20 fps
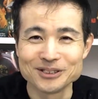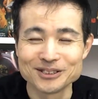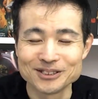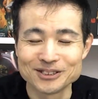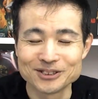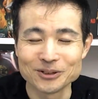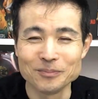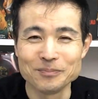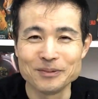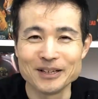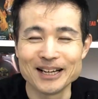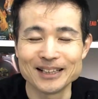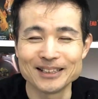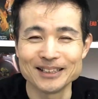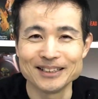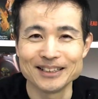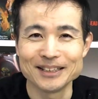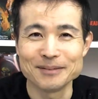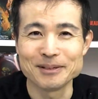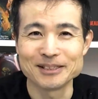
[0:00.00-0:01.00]
ゾンビが出
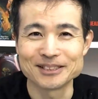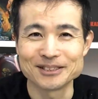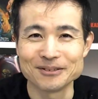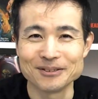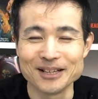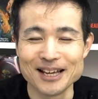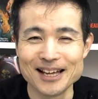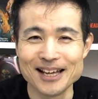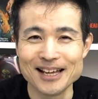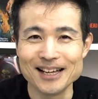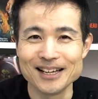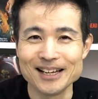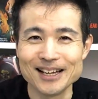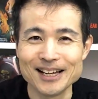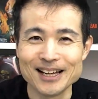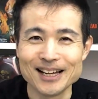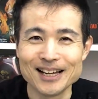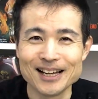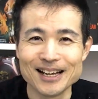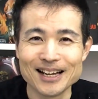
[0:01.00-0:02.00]
てきますよね。
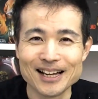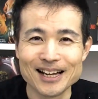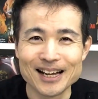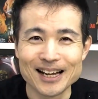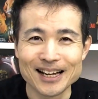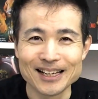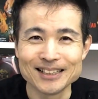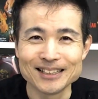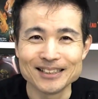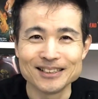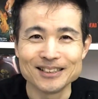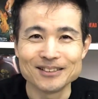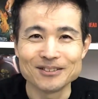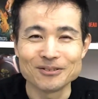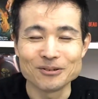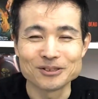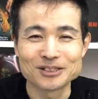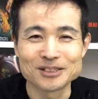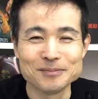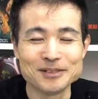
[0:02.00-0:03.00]
はい、
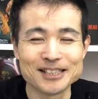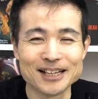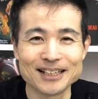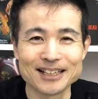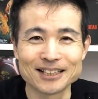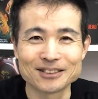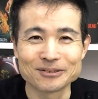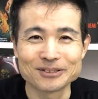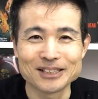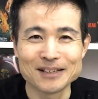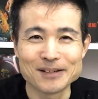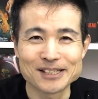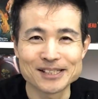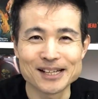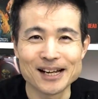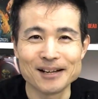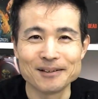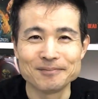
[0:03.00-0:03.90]
大隅さんありがとうございました。